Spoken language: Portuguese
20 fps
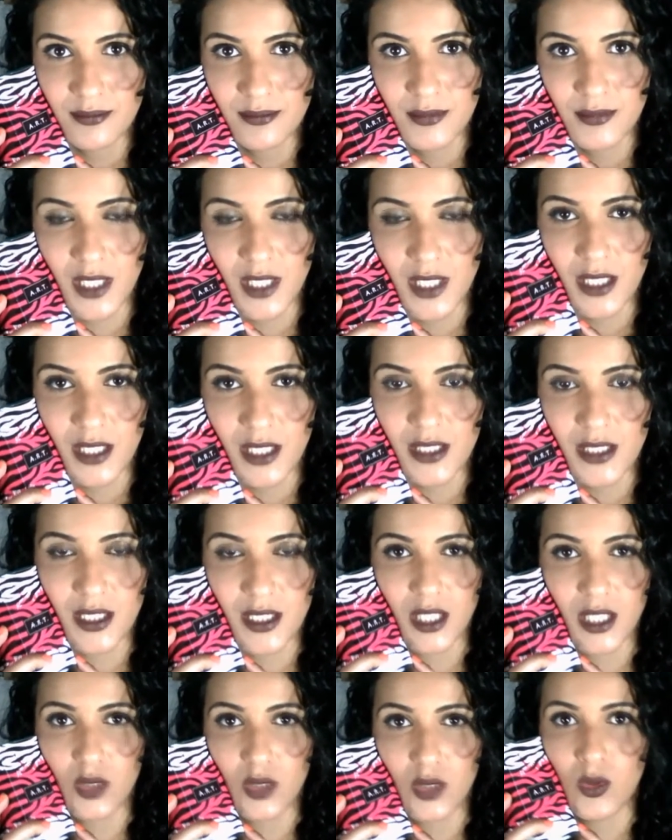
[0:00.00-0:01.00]
tá?
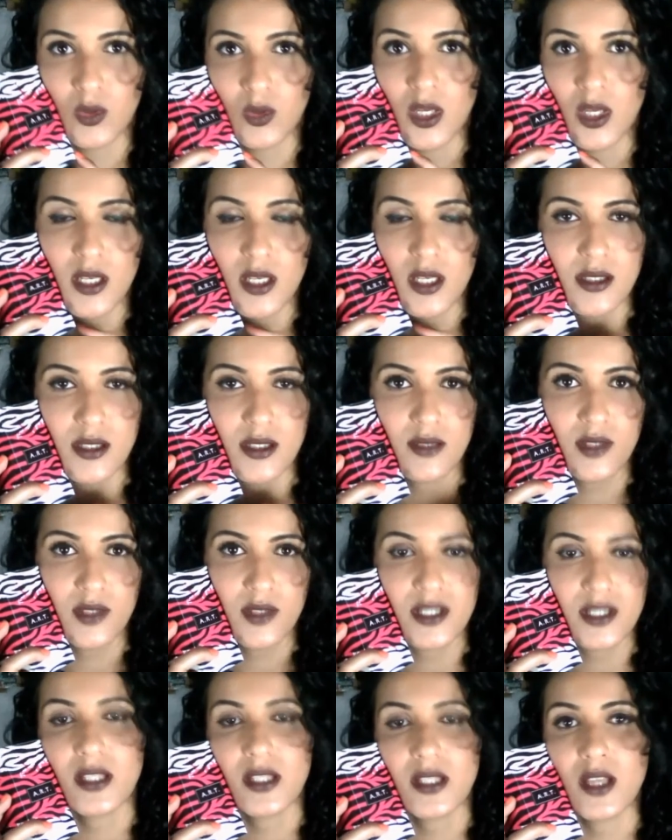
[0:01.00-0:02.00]
Então, se
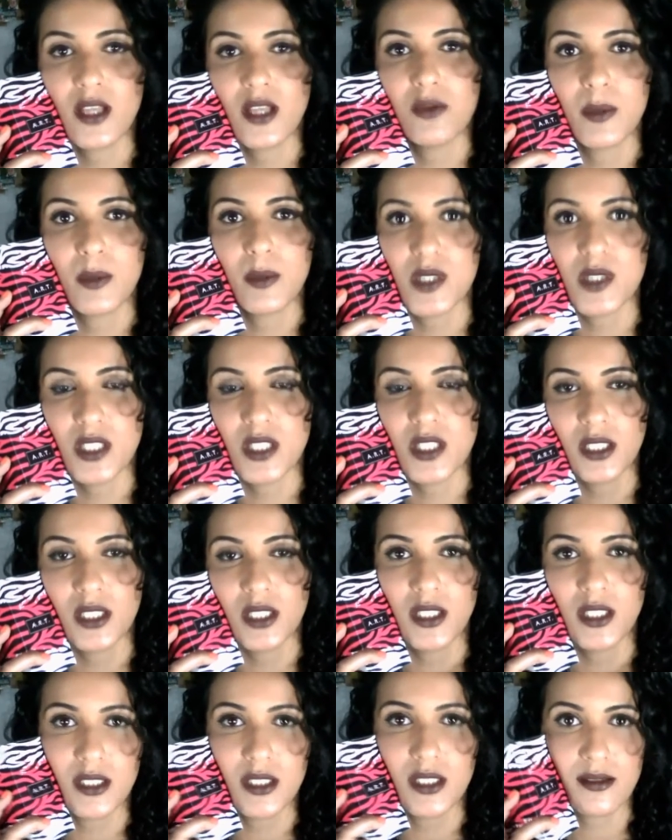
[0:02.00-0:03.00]
você tem uma
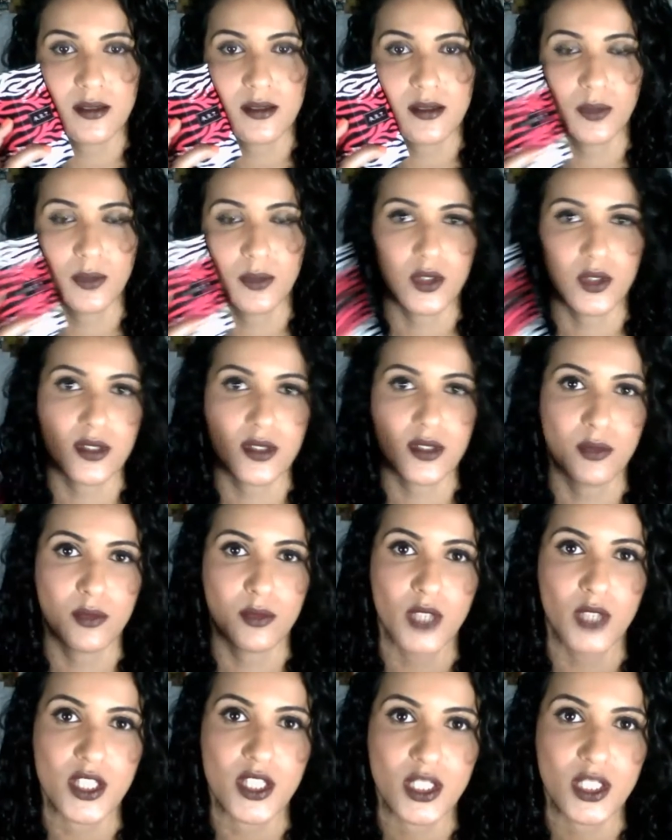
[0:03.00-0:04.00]
penteadeira assim
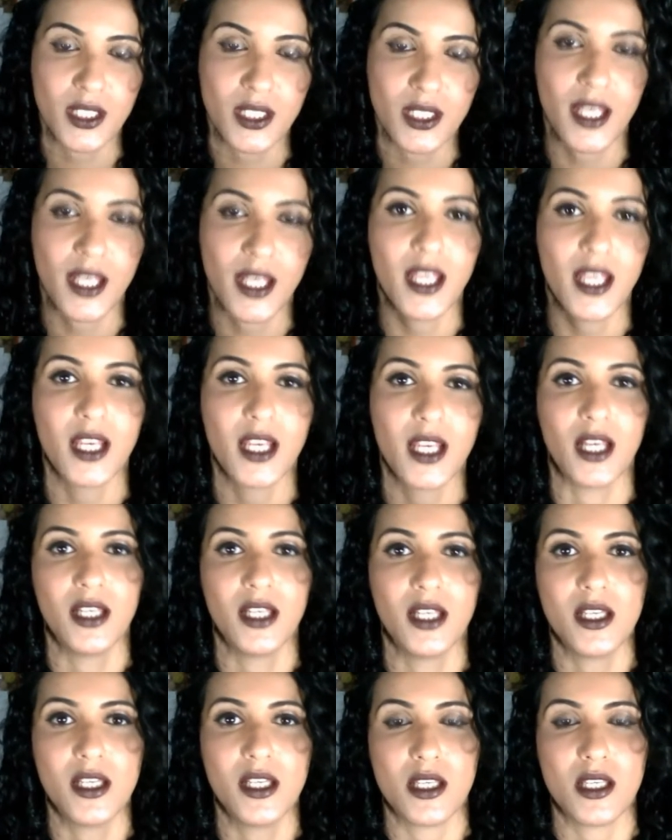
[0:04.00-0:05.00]
próximo da janela
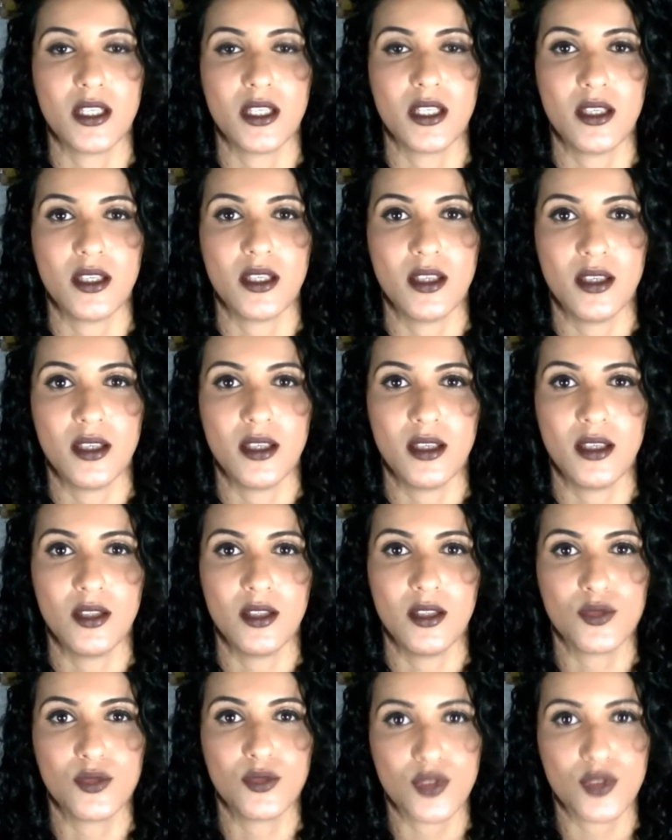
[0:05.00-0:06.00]

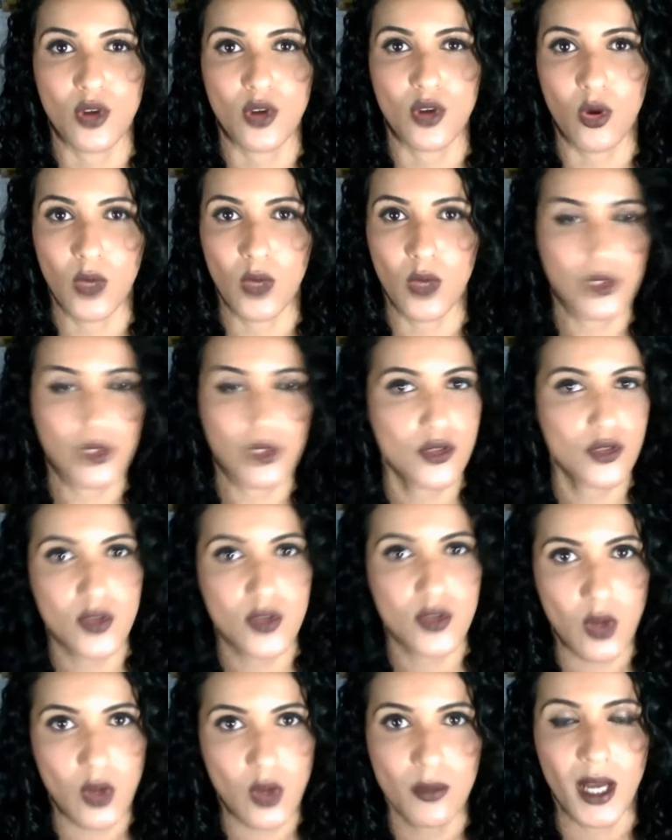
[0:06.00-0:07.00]
e o sol, a luz do
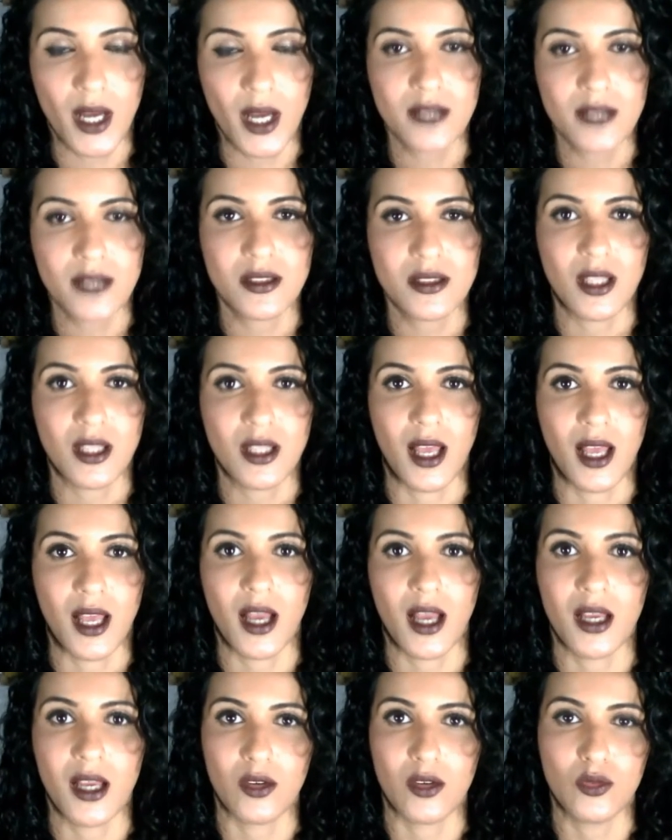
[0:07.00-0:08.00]
sol bate
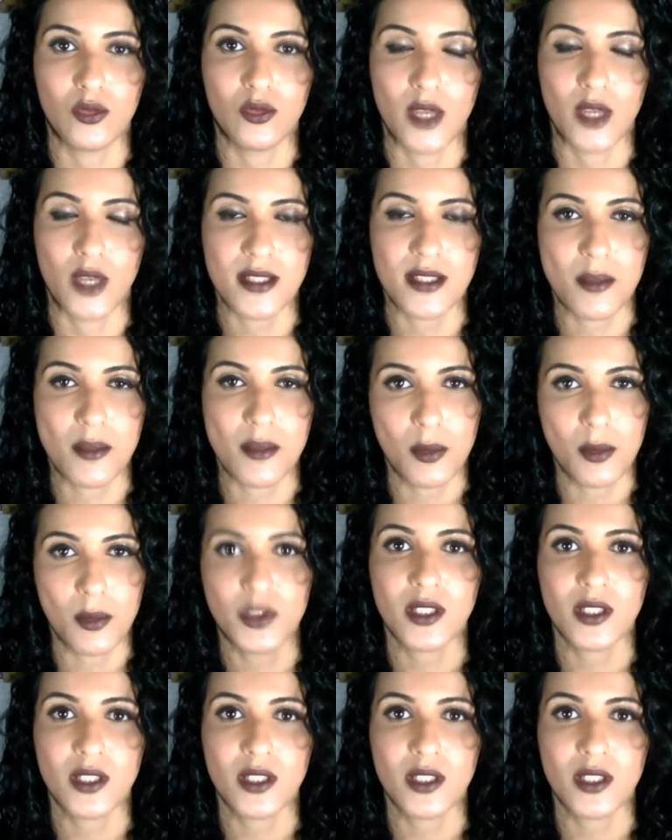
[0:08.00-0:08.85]
lá ou recebe muita